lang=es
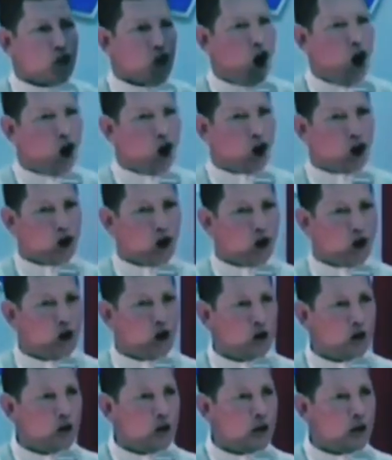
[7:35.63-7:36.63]

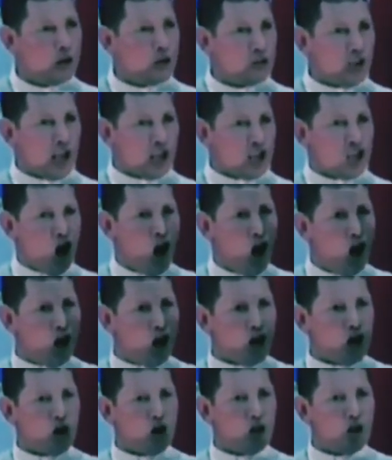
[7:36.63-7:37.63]
Señor?
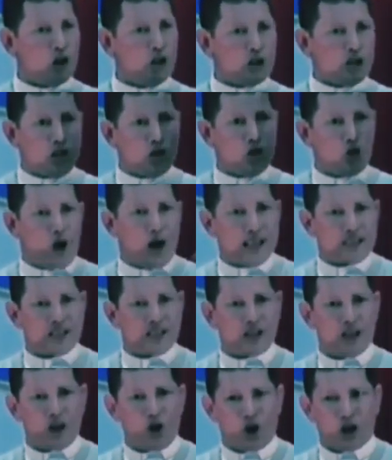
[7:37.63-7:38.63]
Señor, si no
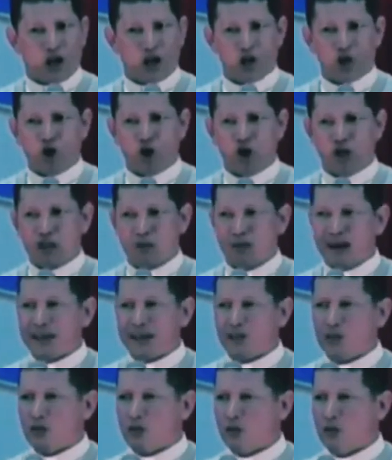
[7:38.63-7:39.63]
hacen lo que yo les
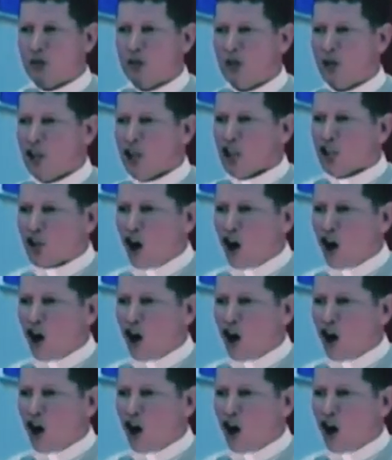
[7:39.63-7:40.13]
mando.